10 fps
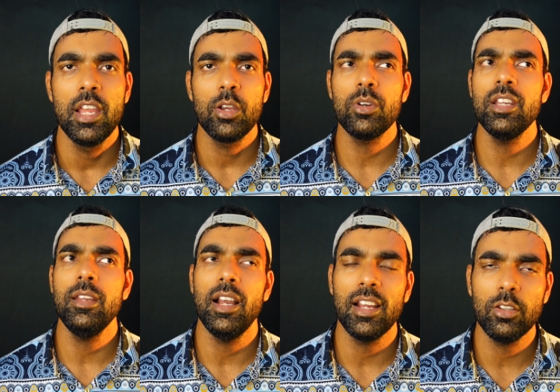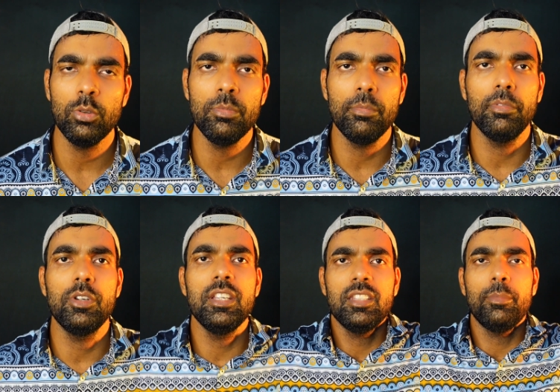क्योंकि अगर तुम
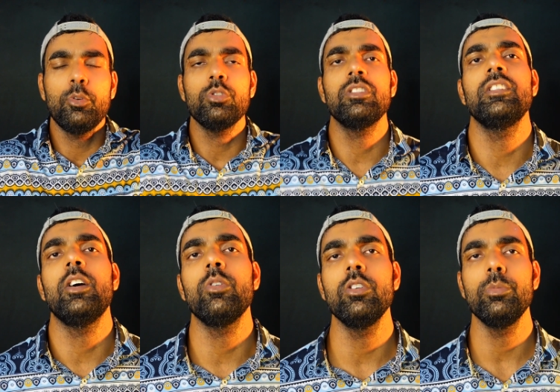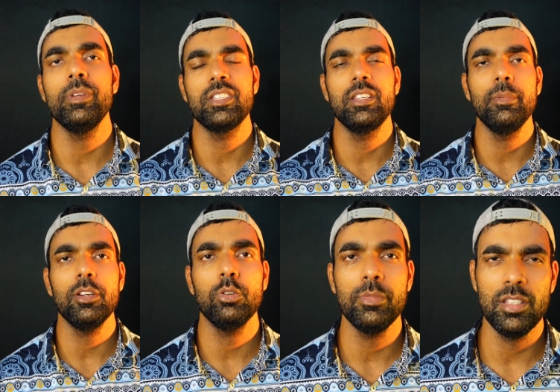इस अप्रोच से जाओगे यूपीएससी में
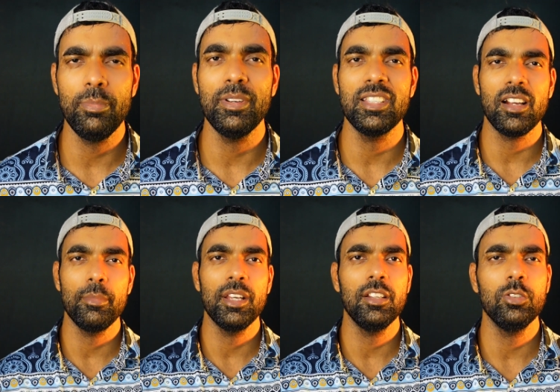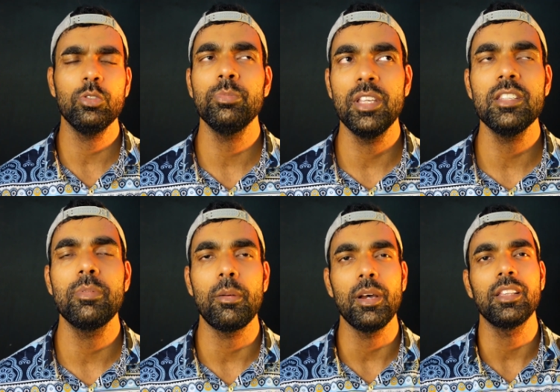कि तुम्हें सिर्फ पैसा कमाना है तो तुम देश
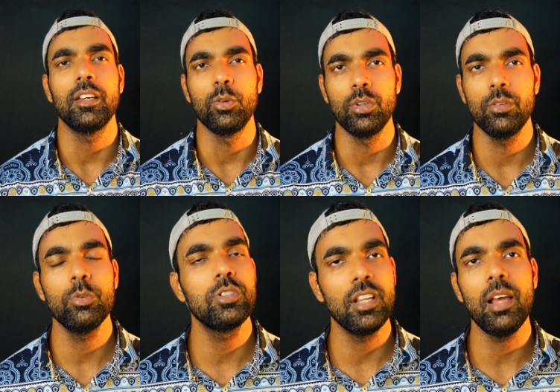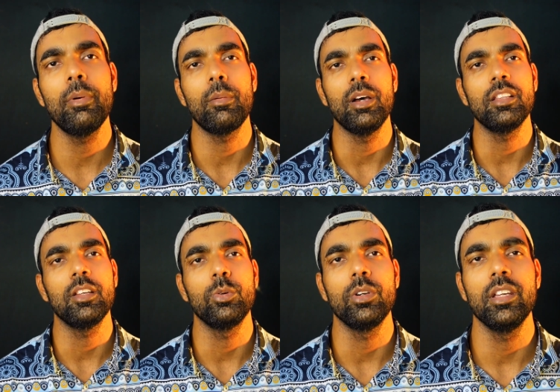बर्बाद करोगे वो ज़िला बर्बाद
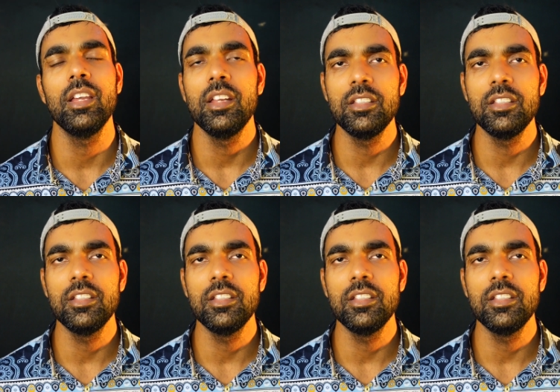करोगे